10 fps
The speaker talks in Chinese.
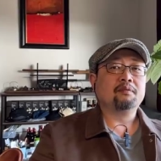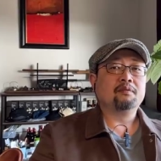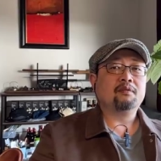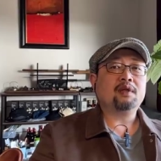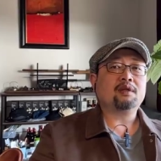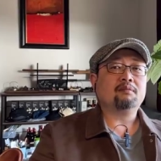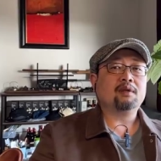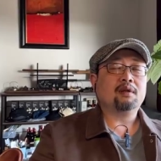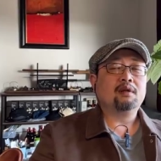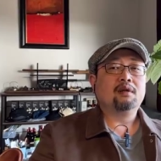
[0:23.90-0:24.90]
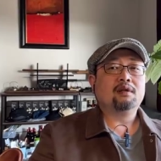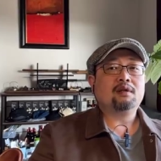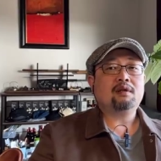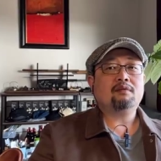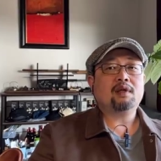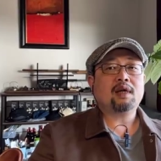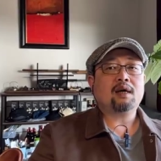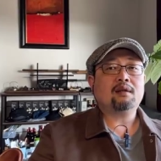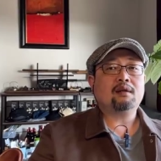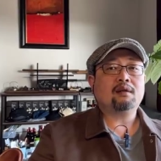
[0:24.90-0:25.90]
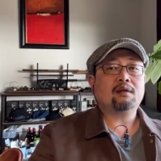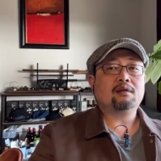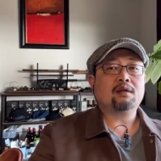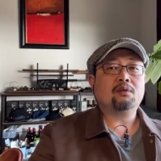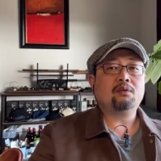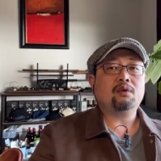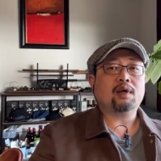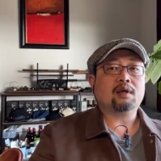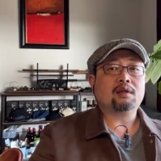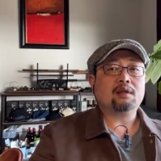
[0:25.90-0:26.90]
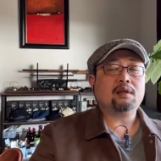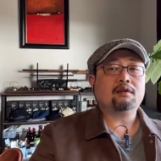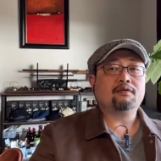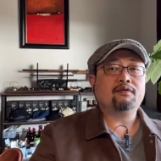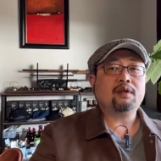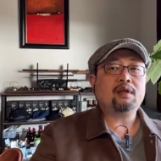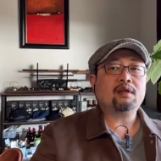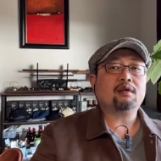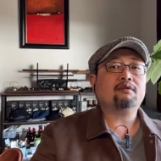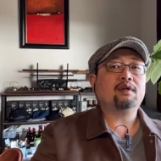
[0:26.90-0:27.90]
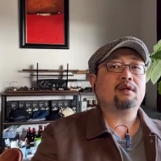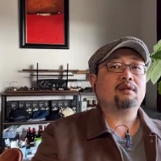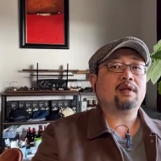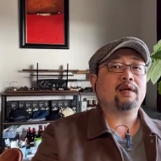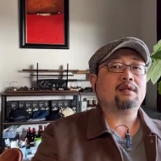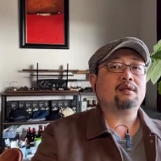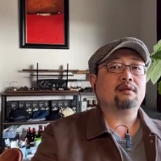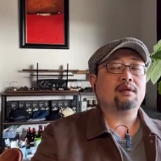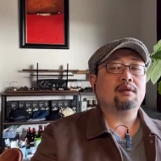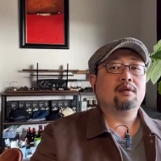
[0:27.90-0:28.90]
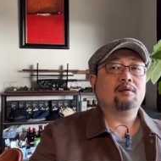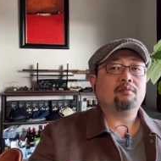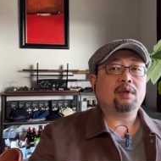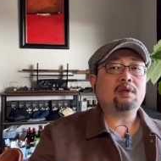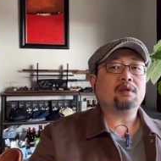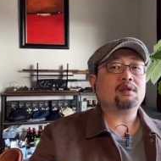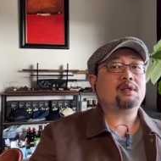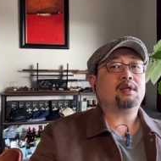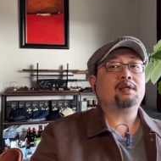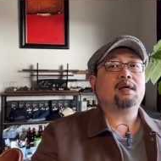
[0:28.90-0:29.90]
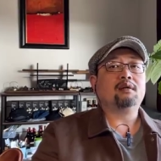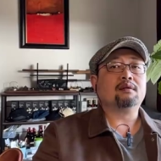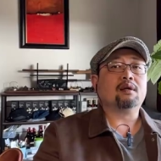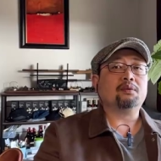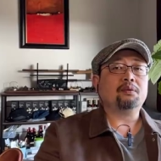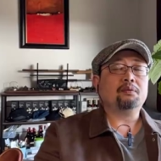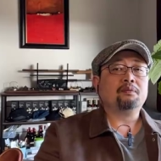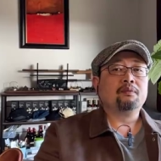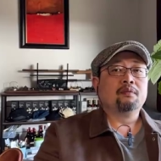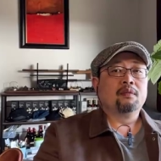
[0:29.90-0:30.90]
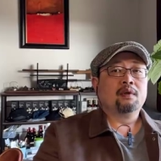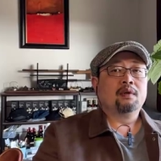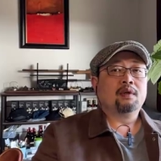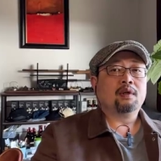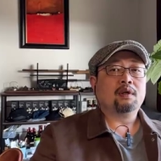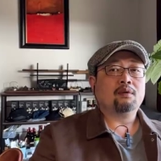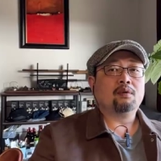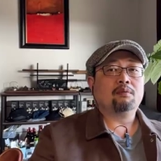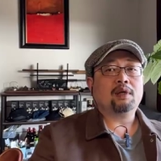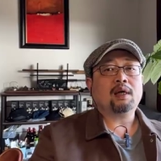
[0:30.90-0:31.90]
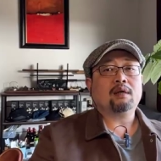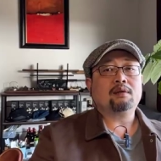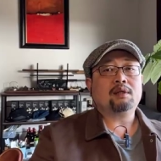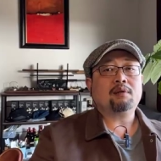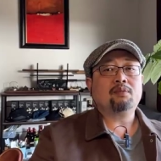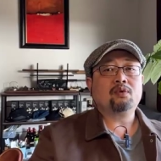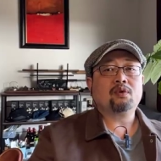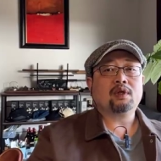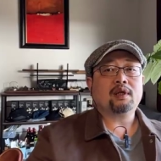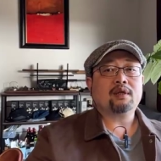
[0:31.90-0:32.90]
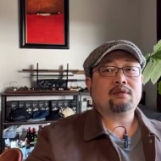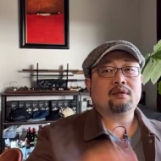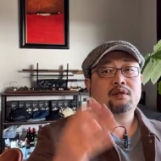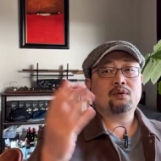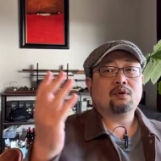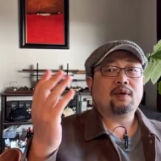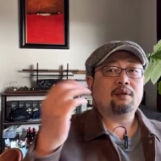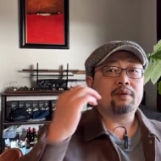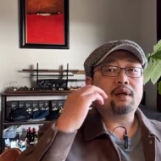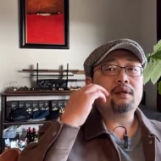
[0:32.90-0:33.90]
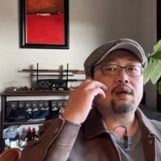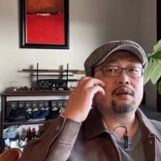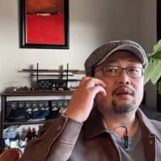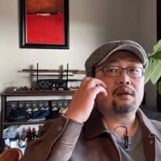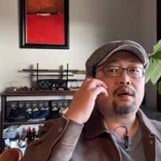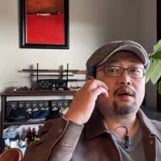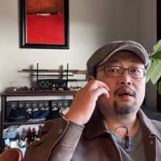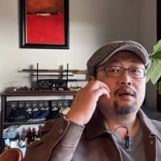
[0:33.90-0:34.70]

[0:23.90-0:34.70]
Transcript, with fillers: 为什么呢？是因为他的这个遭遇啊，是一个非常非常典型的民营企业家的遭遇。呃，我们啊，先不说他这四十多万赔偿的事儿啊，